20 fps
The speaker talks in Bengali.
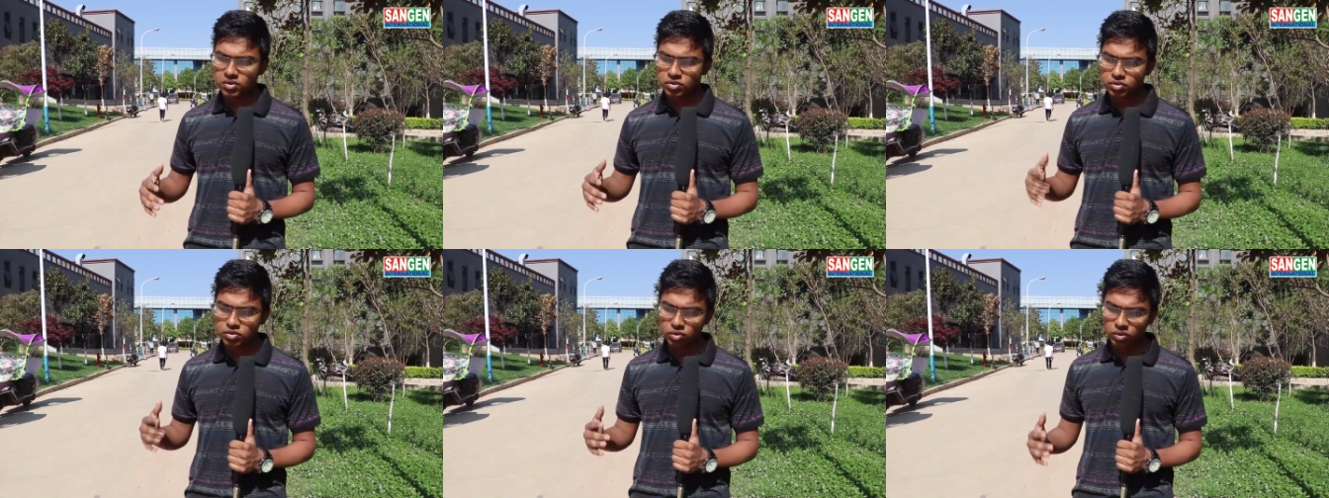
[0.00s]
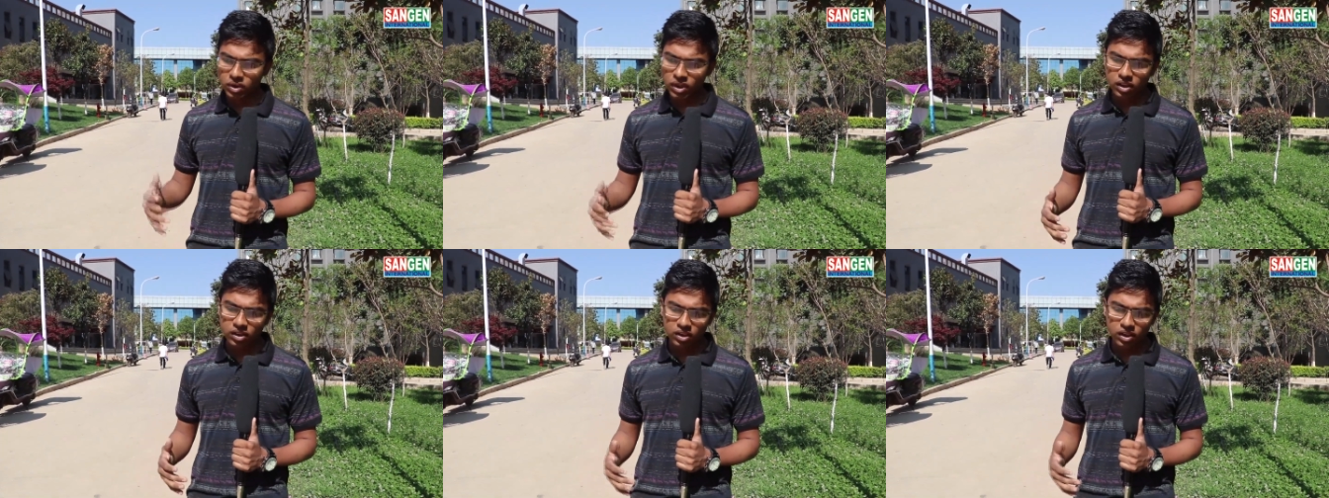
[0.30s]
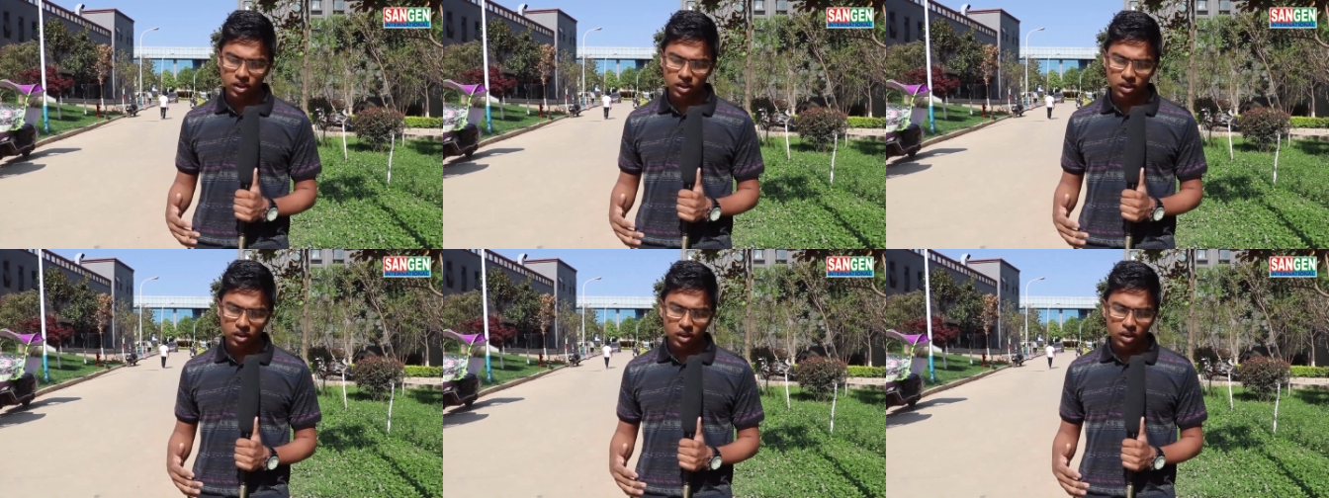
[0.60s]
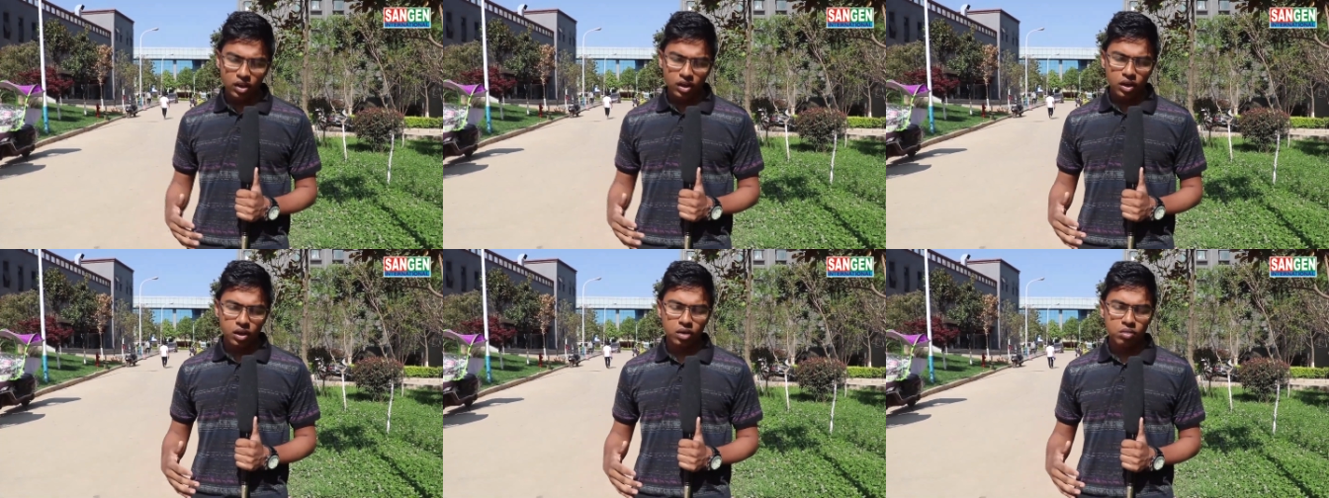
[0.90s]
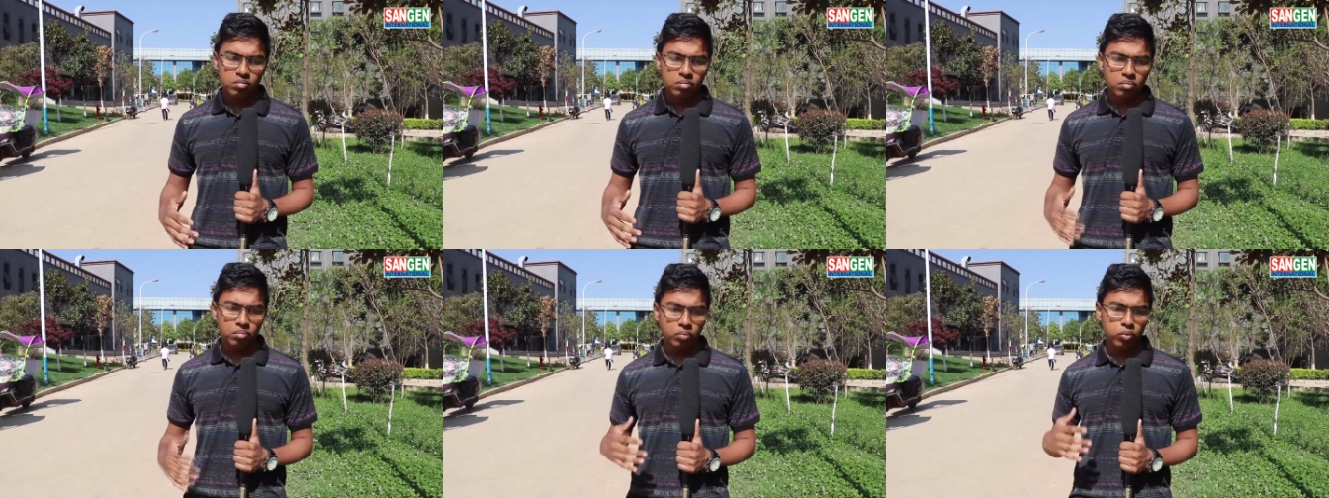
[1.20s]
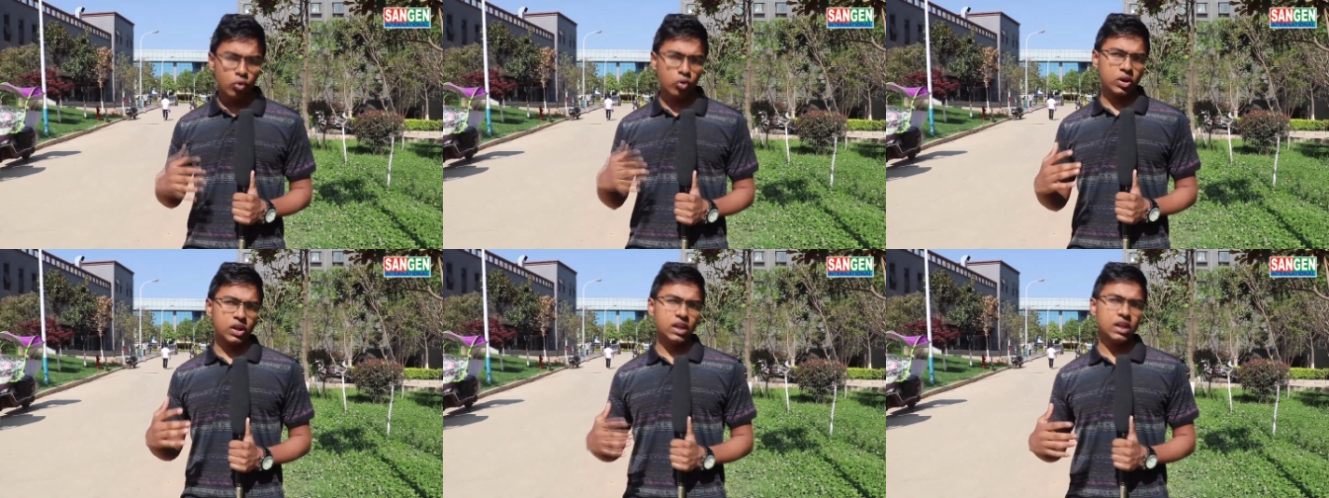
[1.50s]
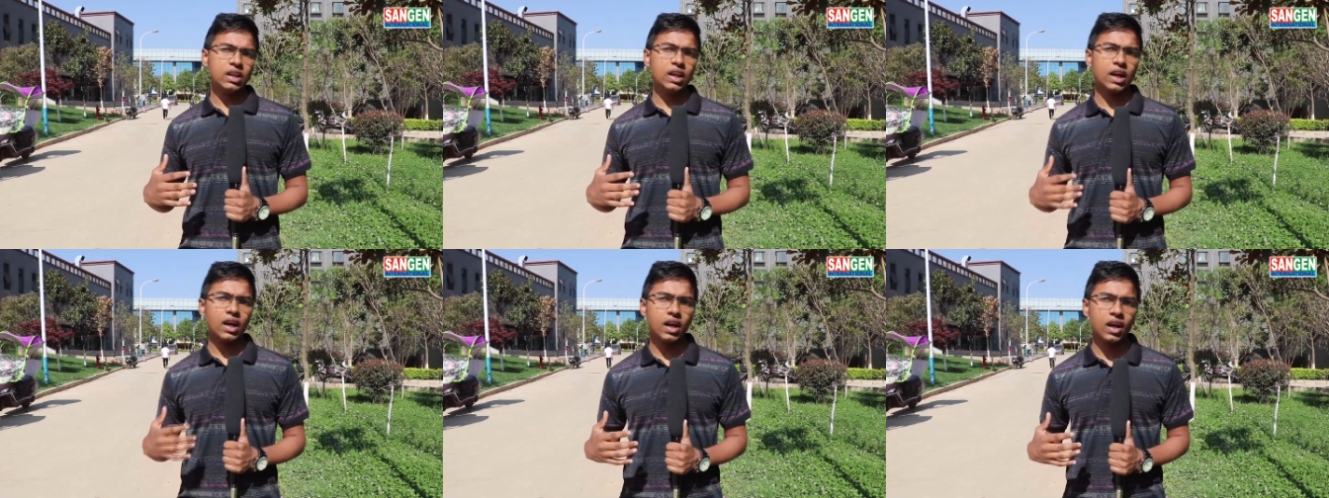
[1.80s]
স্টুডেন্টের
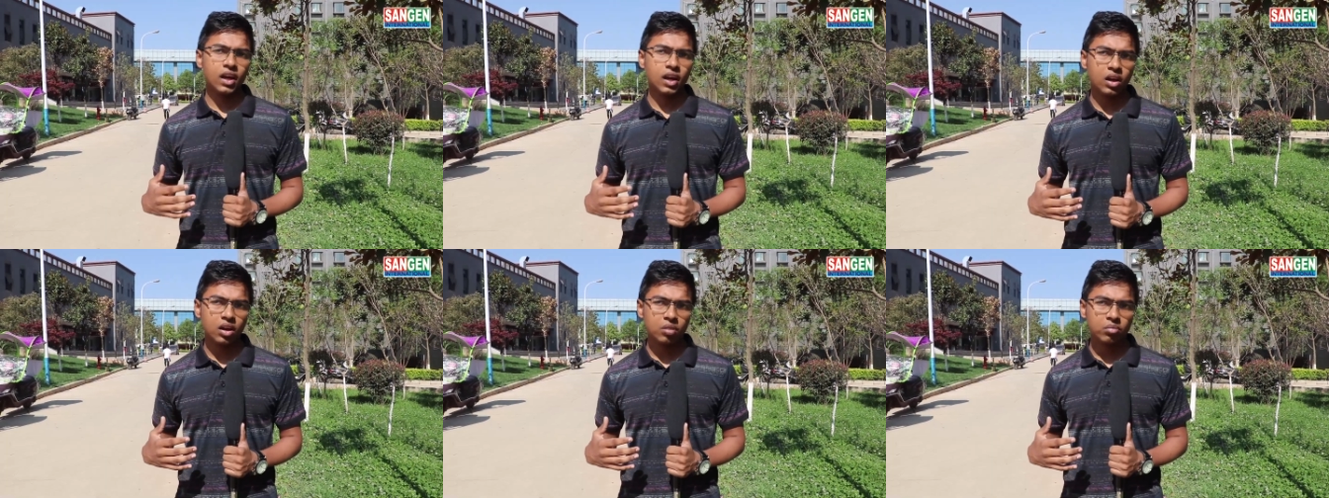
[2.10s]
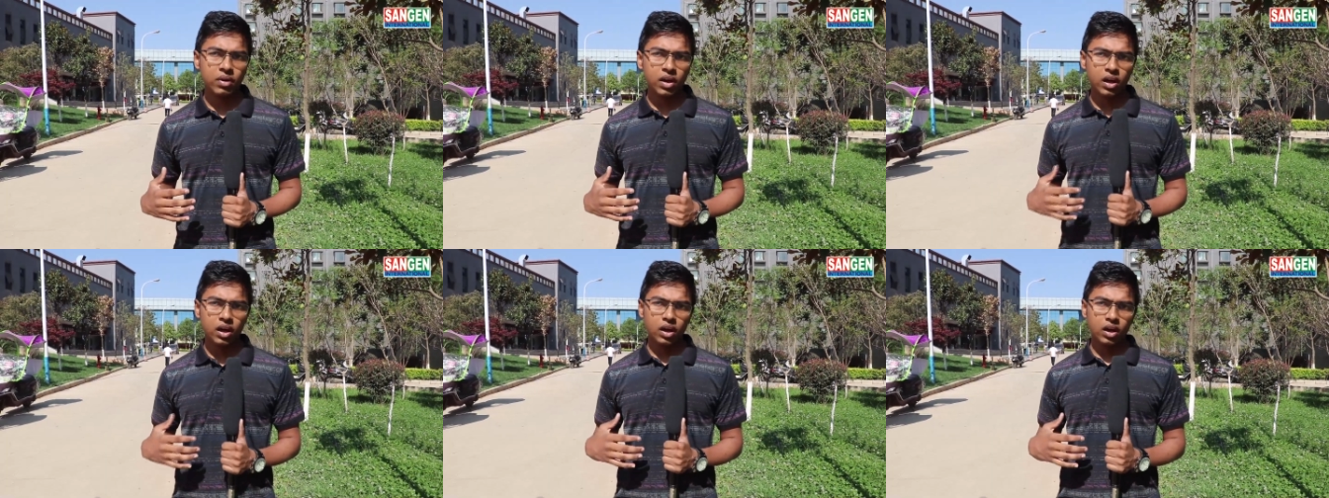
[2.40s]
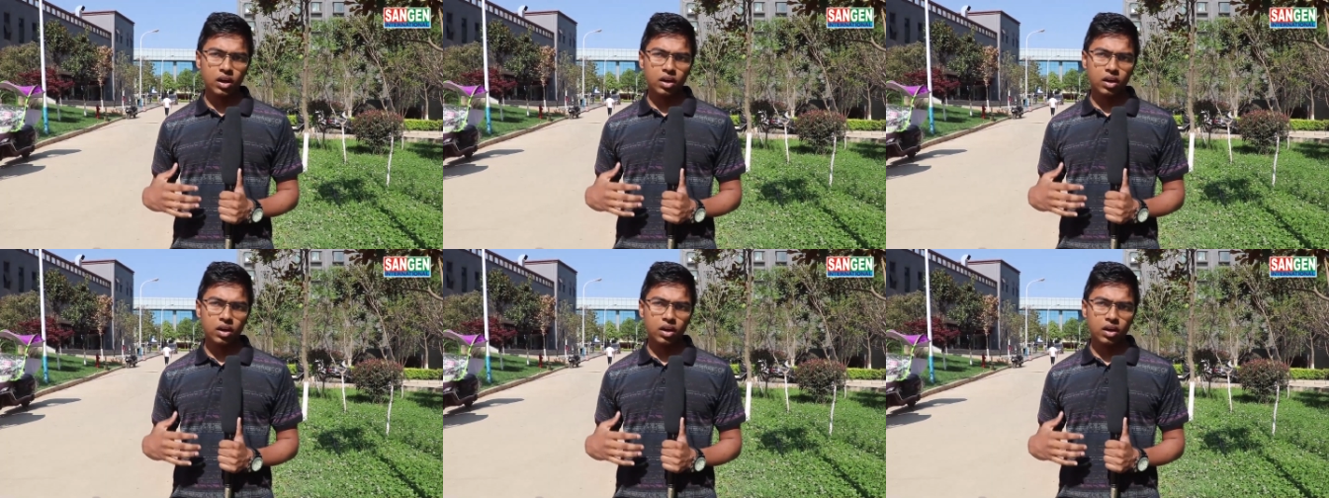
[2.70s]
বোরিং লাগা বা